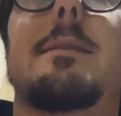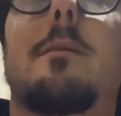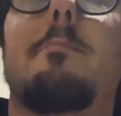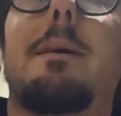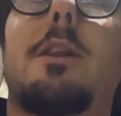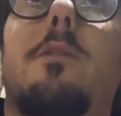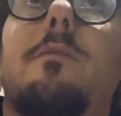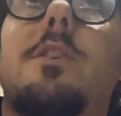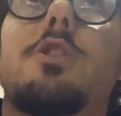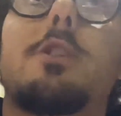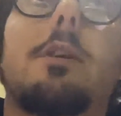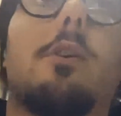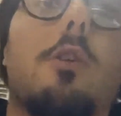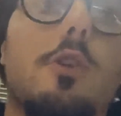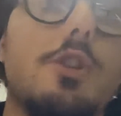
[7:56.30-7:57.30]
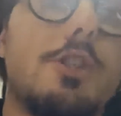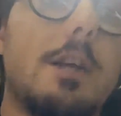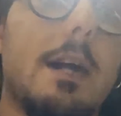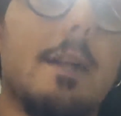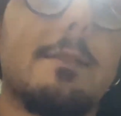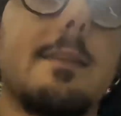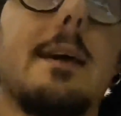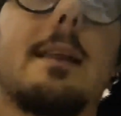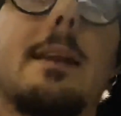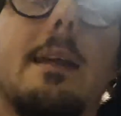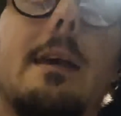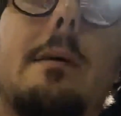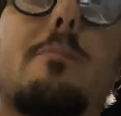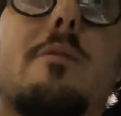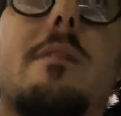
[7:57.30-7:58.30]
almeno vincere con lo
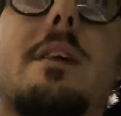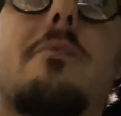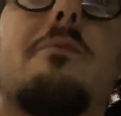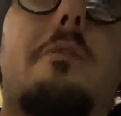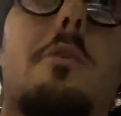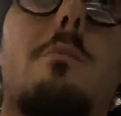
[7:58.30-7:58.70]
Shakhtar e provare a fare